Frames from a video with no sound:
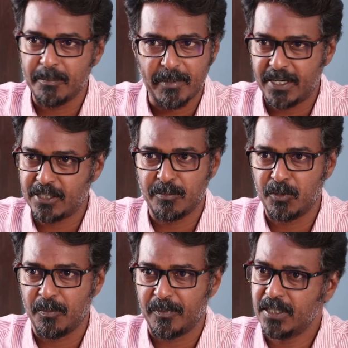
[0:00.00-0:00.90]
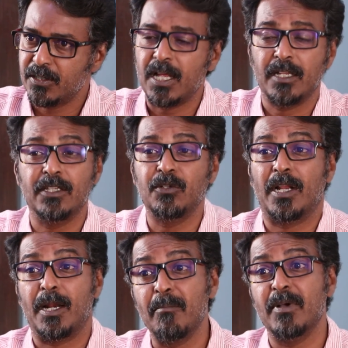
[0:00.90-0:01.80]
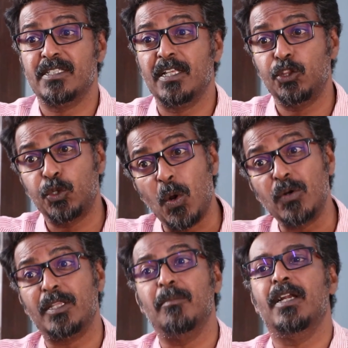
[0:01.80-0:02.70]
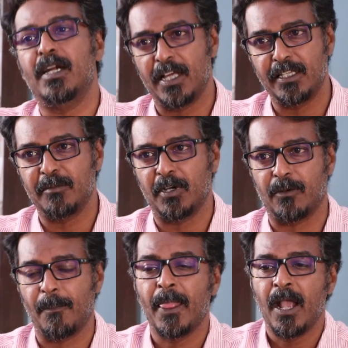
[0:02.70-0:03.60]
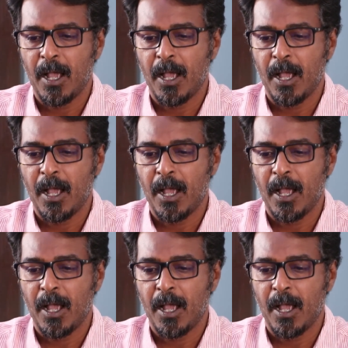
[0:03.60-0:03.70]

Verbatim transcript: பறையர் சமூகம் இதெல்லாம் இதோட நம்பர்ஸ் தான் த்ரோட் தமிழ்நாடு அதிகமாக இருக்கும்